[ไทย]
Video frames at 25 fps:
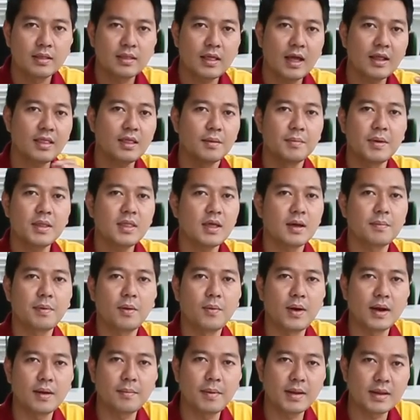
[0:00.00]
ท่านจะไม่เจอ
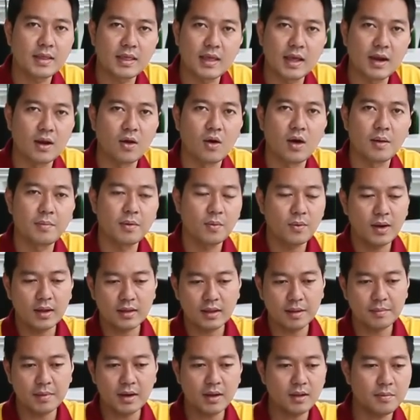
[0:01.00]
ภาวะน้ำมันเกียร์ร้อน เพราะว่า
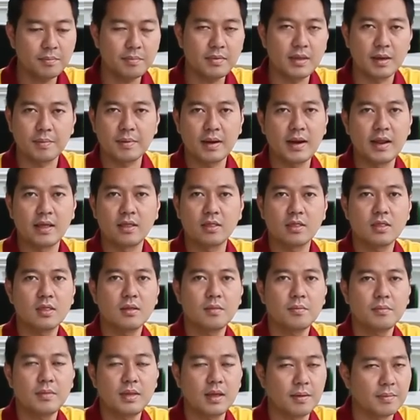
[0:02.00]
ท่านไม่ได้เหยียบคันเร่ง
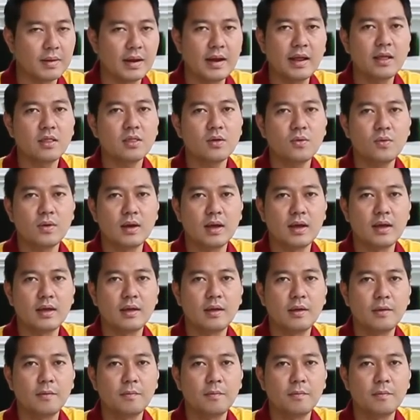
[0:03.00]
เหยียบคันเร่งสู้เลย